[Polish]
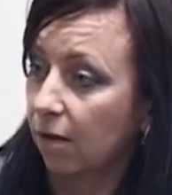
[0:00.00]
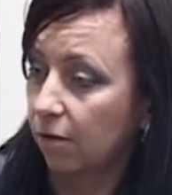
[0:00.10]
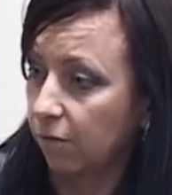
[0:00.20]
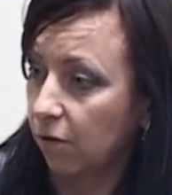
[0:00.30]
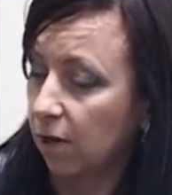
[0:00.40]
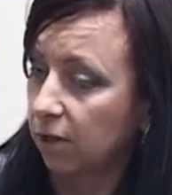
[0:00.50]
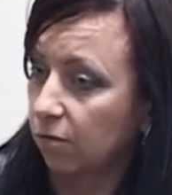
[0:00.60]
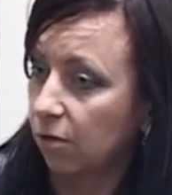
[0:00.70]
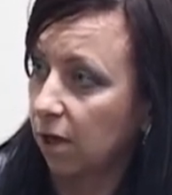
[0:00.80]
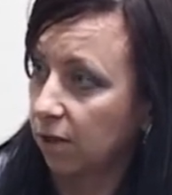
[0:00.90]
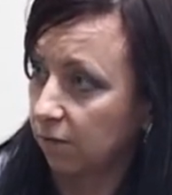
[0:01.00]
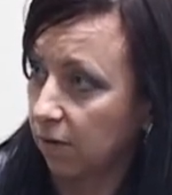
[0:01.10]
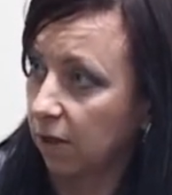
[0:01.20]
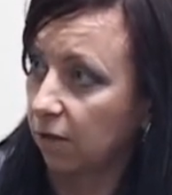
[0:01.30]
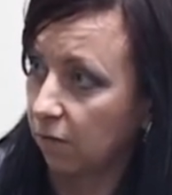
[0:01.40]
E, fora są
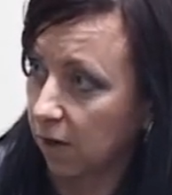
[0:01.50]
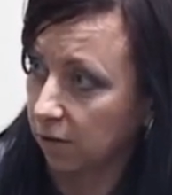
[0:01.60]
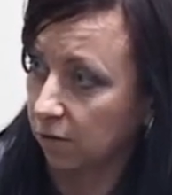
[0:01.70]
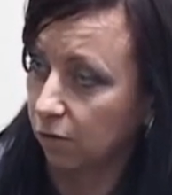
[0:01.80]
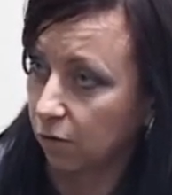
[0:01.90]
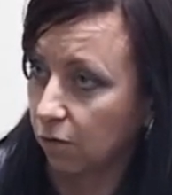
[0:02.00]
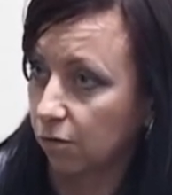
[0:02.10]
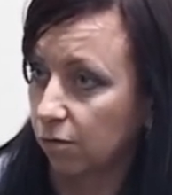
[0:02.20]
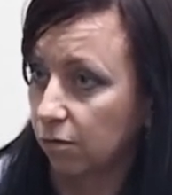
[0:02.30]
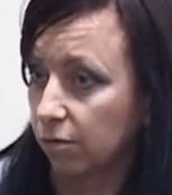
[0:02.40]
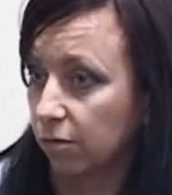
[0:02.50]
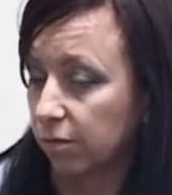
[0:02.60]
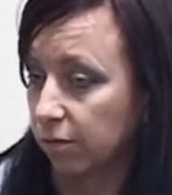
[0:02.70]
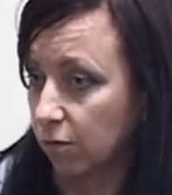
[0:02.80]
organizowane dwa razy do roku